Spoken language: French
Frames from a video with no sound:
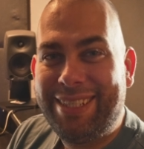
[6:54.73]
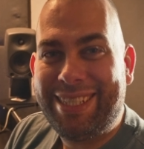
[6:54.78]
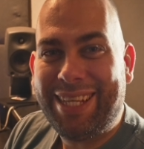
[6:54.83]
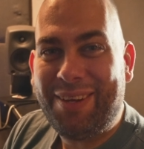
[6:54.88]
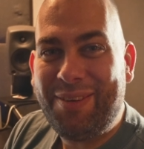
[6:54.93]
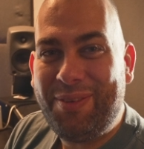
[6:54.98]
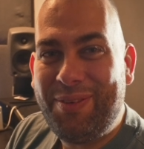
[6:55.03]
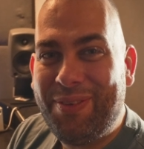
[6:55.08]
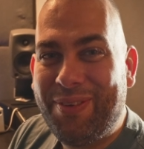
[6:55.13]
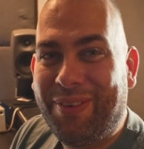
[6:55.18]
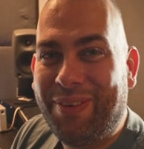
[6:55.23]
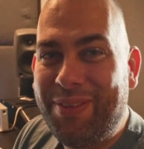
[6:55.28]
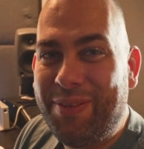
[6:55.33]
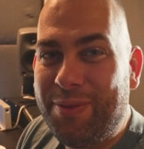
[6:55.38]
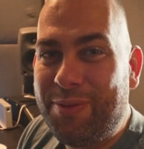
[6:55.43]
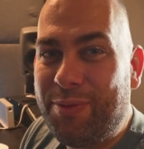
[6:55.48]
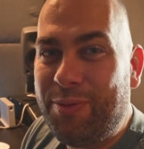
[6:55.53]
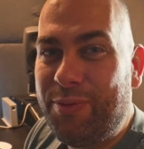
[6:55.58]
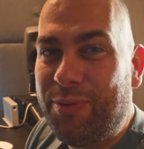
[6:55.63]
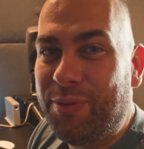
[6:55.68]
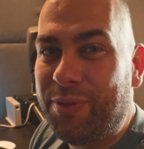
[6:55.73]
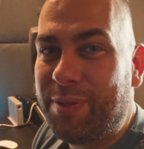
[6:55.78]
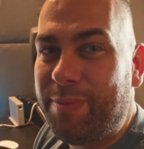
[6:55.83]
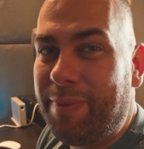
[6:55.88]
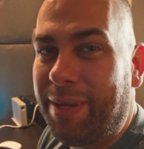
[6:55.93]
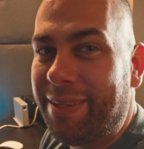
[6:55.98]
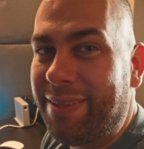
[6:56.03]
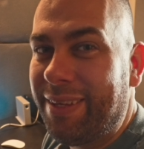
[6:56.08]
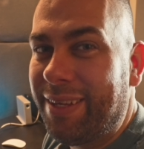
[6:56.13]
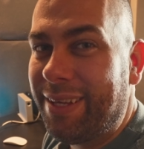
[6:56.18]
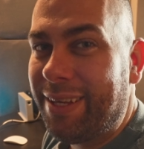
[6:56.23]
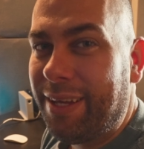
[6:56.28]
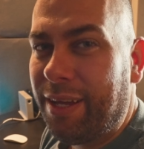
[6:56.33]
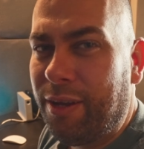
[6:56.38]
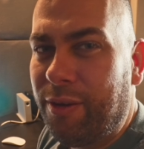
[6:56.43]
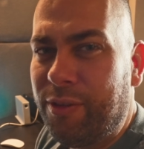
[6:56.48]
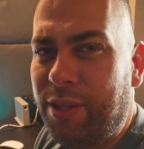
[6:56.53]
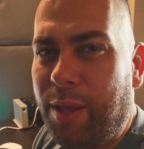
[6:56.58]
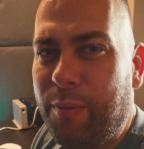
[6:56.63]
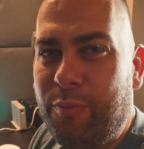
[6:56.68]
Salut, on est au studio ce matin,
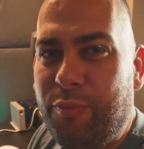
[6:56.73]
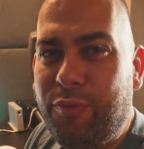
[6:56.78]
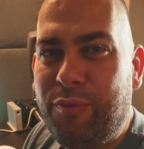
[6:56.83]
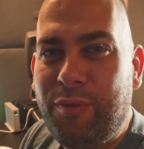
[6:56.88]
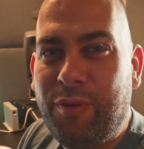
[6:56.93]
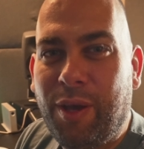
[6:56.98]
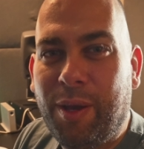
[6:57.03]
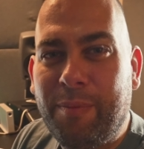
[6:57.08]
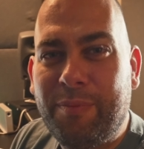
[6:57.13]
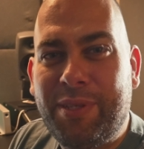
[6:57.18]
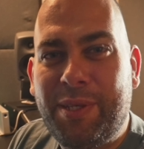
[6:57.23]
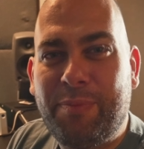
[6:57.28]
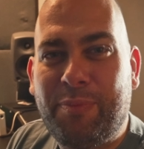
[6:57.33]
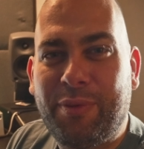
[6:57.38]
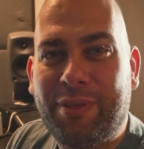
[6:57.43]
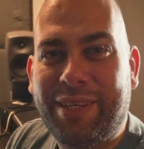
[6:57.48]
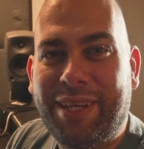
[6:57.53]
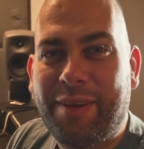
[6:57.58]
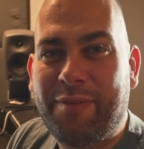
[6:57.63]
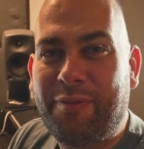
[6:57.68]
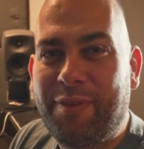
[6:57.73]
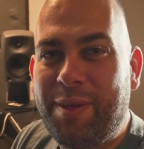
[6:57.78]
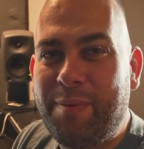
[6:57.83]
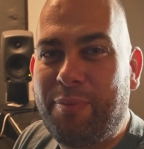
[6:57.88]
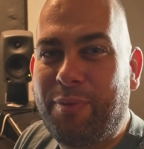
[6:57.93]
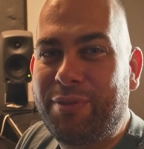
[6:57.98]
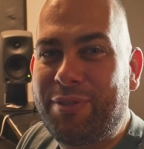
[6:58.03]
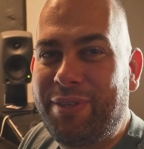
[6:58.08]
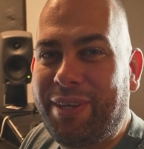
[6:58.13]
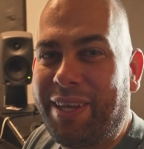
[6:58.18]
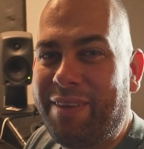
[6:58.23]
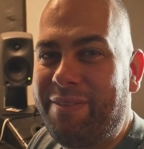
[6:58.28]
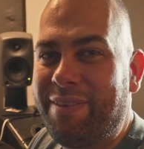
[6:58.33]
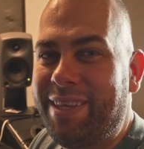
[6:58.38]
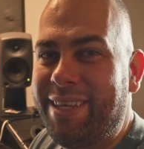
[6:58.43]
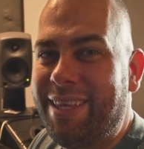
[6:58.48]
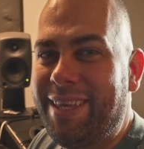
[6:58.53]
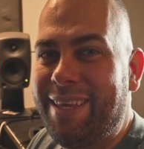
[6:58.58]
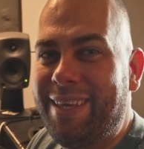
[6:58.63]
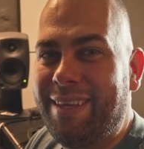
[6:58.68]
on a bu un petit peu de café pour se
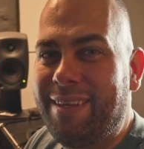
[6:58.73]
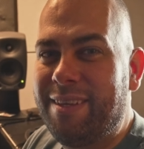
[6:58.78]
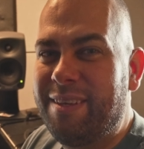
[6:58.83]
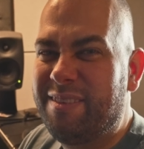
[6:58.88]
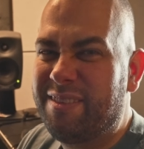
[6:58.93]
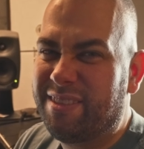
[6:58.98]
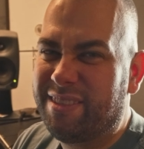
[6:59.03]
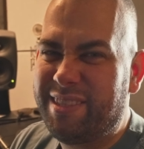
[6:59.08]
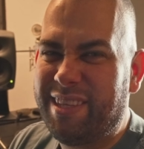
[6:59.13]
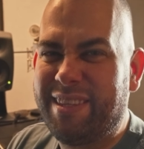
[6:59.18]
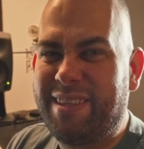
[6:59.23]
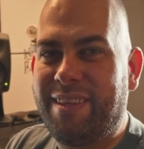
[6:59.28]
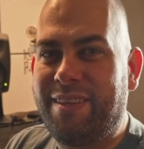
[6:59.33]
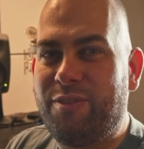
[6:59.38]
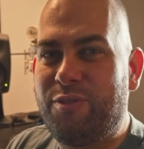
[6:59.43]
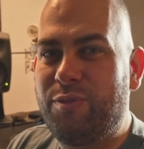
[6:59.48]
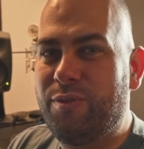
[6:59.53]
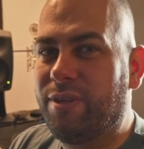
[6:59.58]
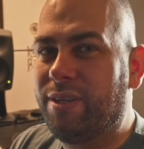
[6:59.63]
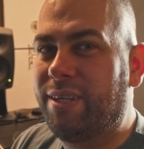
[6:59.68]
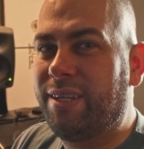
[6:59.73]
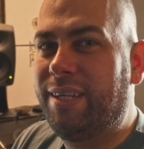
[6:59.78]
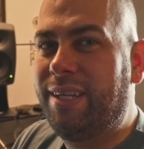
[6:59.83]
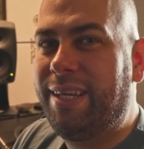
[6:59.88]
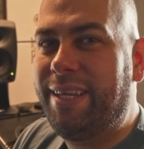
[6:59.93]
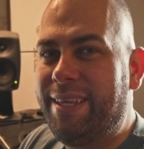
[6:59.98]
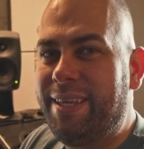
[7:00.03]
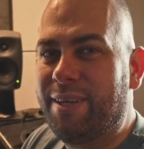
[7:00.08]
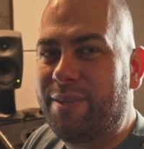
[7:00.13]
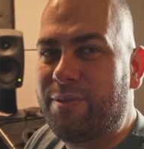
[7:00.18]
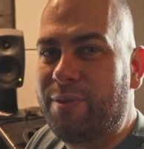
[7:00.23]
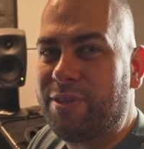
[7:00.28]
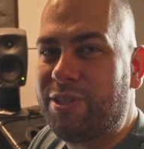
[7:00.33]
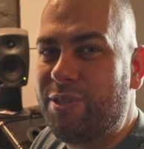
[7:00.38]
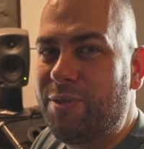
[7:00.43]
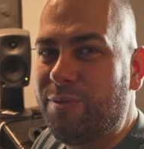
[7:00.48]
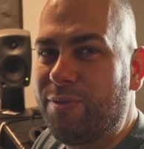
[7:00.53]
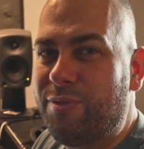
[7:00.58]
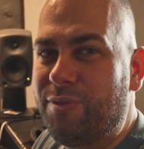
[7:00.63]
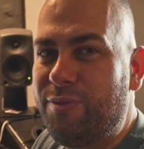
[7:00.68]
réveiller, parce que c'était dur. Hier soir
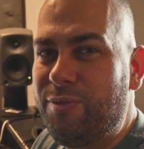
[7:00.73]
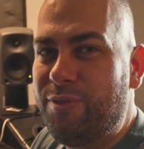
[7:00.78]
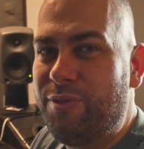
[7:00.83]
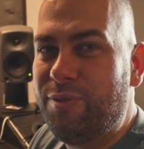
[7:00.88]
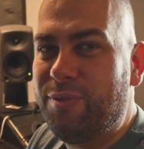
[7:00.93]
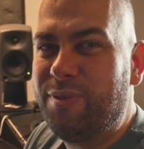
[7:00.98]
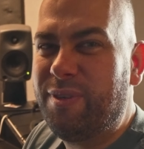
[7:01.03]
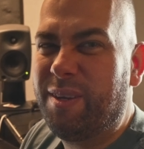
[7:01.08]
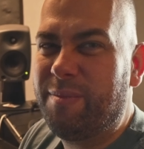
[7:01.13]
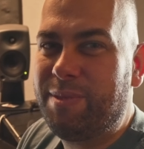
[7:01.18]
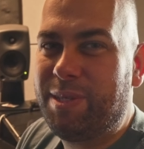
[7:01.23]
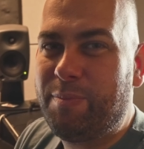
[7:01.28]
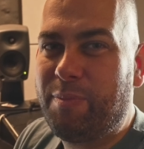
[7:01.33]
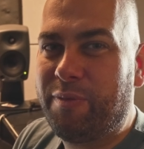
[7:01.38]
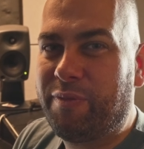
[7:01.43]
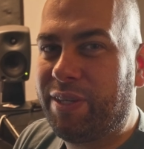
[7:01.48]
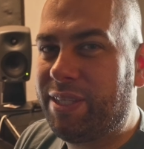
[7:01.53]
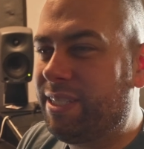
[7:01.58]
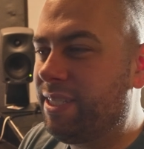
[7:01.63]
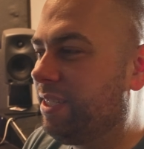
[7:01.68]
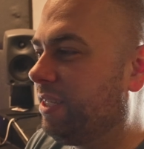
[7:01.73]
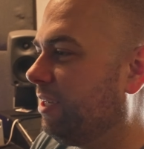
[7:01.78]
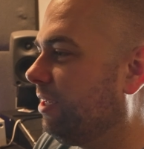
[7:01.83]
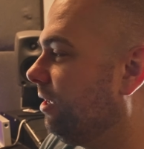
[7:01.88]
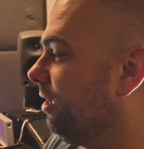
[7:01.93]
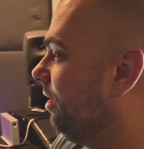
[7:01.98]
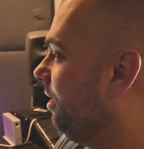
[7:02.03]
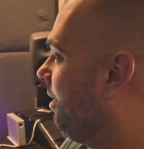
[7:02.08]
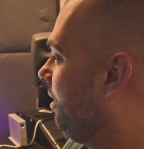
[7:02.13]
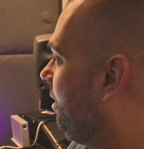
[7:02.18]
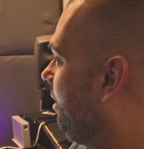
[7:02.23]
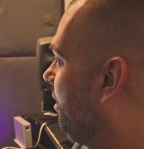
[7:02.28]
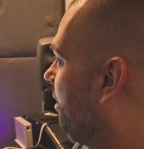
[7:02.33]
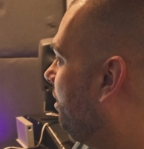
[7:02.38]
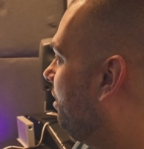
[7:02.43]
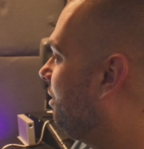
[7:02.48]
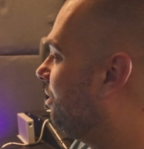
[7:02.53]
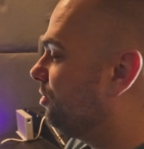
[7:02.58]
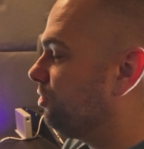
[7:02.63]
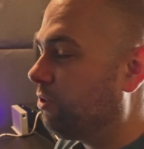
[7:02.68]
j'étais au studio un petit peu fatigué.
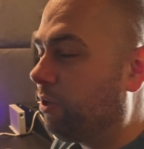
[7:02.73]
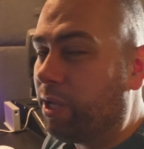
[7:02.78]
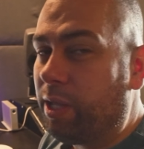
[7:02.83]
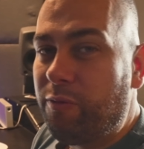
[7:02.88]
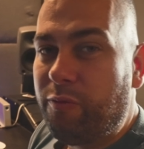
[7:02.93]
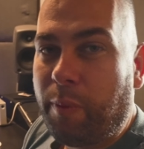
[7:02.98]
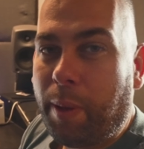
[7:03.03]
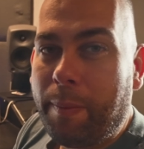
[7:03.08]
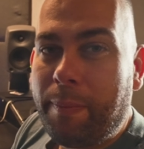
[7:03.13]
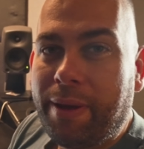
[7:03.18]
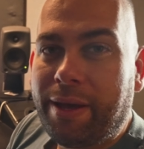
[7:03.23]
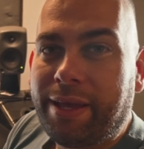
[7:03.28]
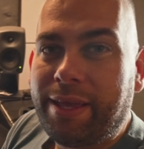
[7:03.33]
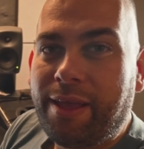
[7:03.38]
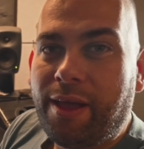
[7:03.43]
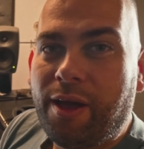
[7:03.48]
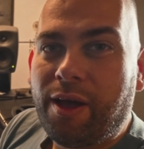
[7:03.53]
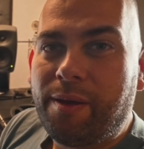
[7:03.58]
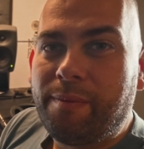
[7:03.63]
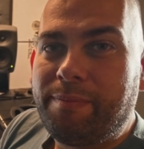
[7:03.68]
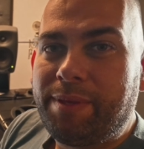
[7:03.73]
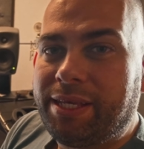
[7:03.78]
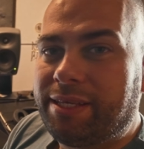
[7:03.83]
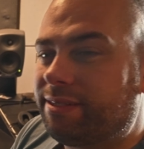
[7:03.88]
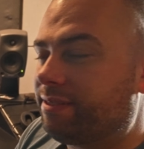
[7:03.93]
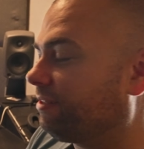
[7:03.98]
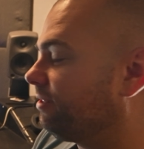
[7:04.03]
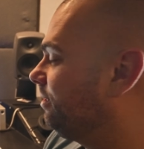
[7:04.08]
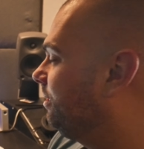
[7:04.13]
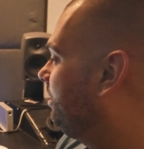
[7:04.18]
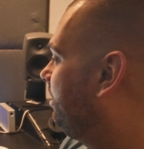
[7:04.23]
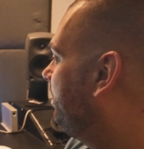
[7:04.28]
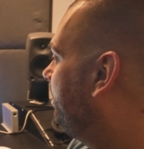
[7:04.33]
Je suis en train de vous préparer un mix